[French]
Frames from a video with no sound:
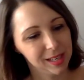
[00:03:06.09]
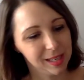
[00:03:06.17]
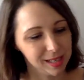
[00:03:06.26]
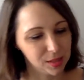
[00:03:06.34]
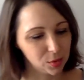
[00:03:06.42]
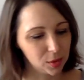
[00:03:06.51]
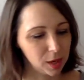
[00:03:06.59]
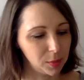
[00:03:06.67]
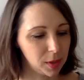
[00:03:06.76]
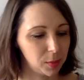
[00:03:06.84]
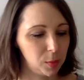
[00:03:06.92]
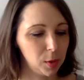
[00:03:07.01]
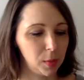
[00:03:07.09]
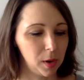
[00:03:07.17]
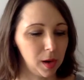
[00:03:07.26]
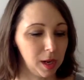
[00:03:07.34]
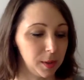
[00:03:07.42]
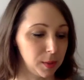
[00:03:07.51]
Et donc la marque
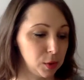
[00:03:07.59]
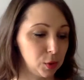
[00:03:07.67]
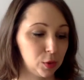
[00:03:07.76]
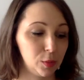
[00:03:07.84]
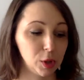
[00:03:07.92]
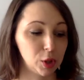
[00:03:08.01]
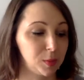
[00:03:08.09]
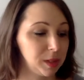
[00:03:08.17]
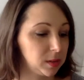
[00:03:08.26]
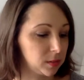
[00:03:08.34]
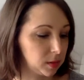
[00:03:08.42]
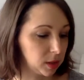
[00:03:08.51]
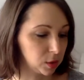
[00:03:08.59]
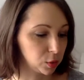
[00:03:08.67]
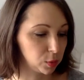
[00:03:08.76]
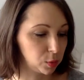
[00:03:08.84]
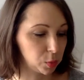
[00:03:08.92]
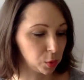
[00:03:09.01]
Bubble, et eh bah ben, du coup moi je m'attends à un
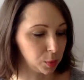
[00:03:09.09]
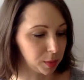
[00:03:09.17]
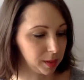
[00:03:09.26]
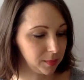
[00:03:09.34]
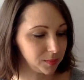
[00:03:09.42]
truc pour le bain.